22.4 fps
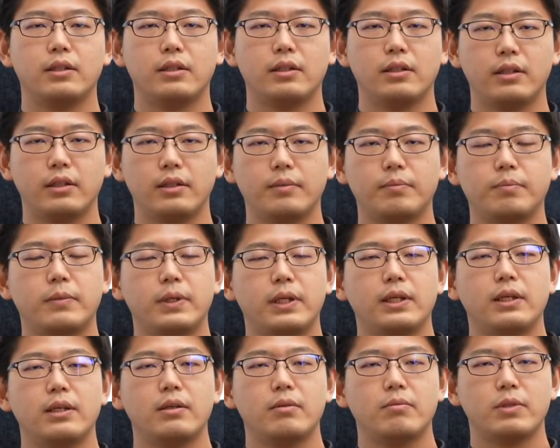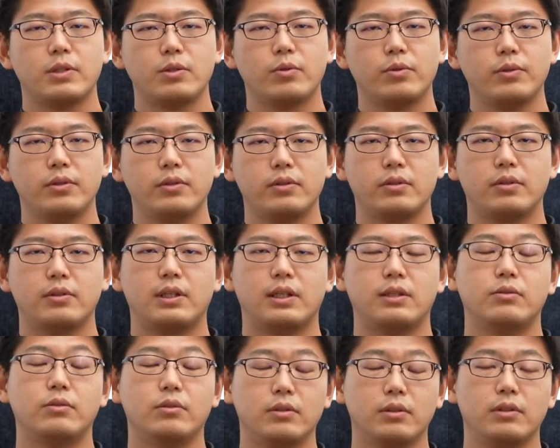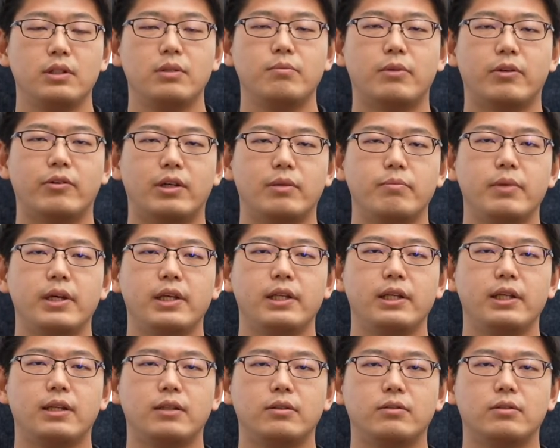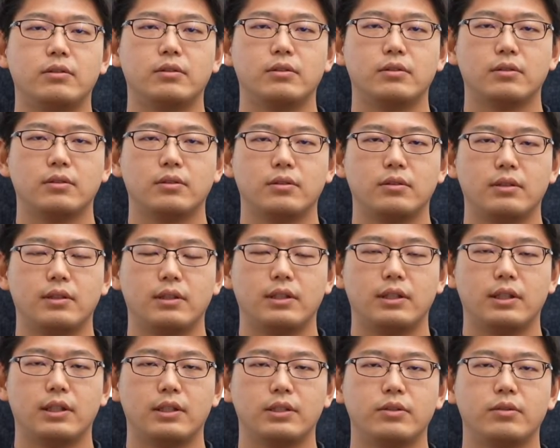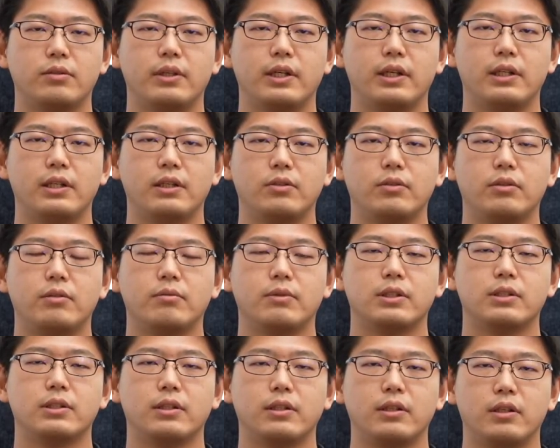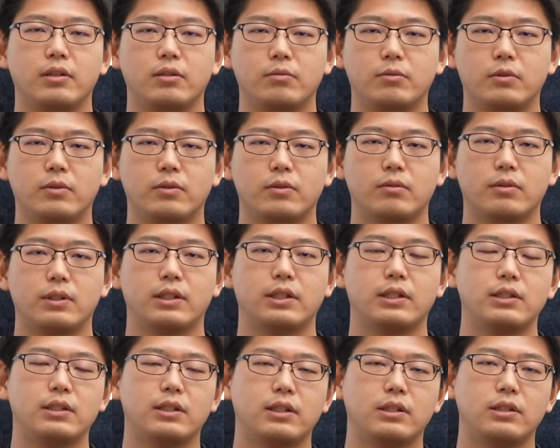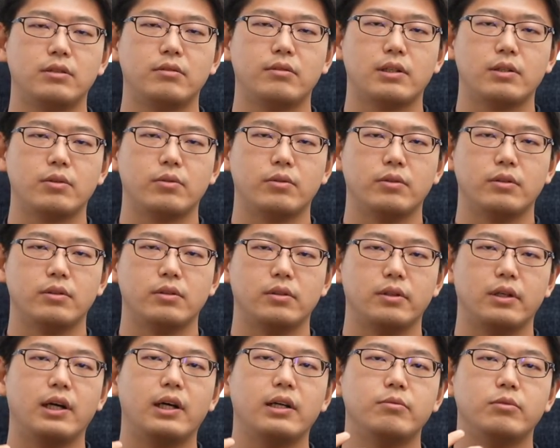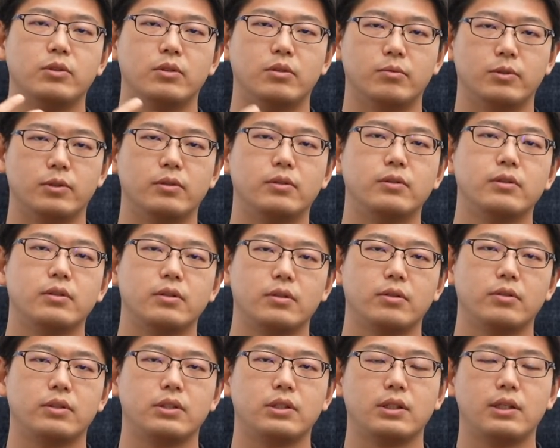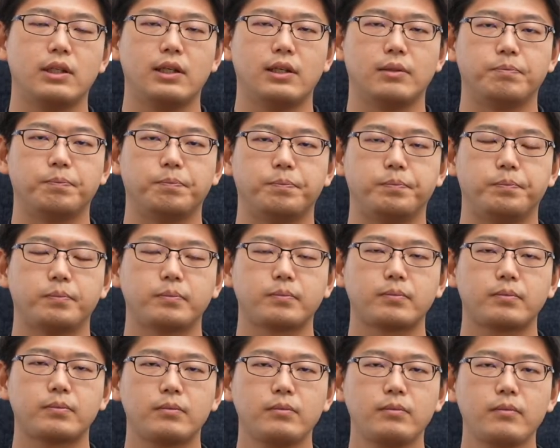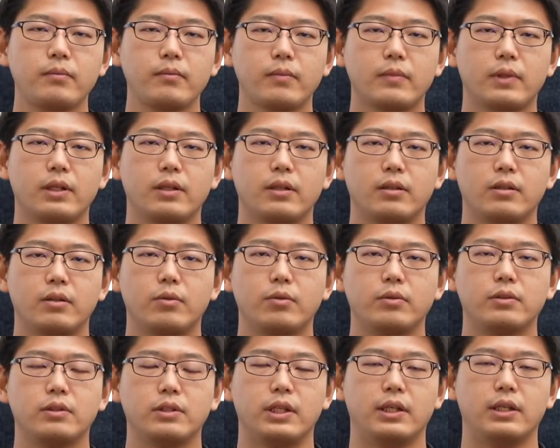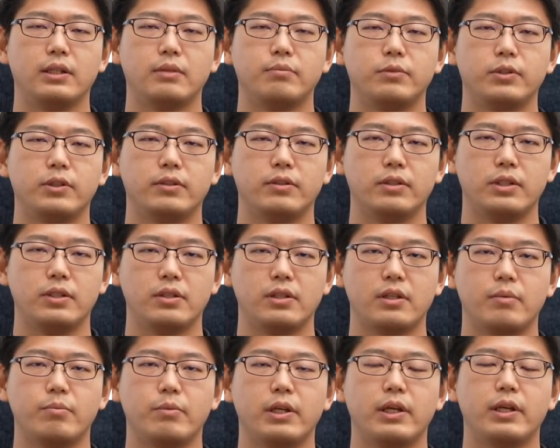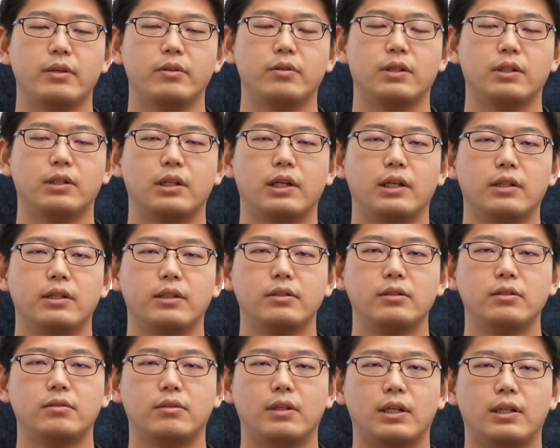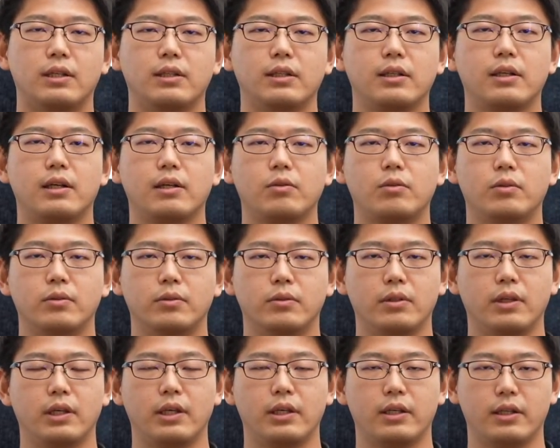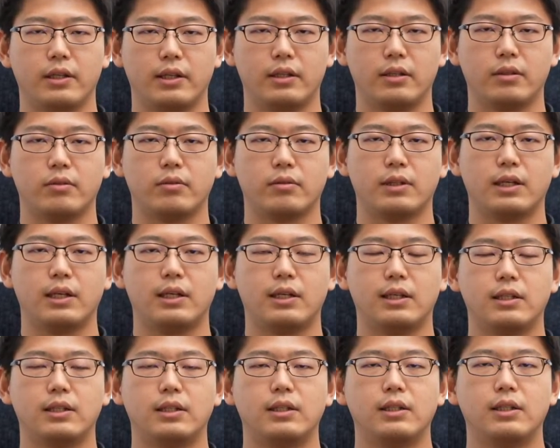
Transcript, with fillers: で、まあ、そういうあの今はメディアの話を例にとりましたけれども私たちはそういう外部のものそして特にブリューシステムに影響を与えているのは過去の経験とか、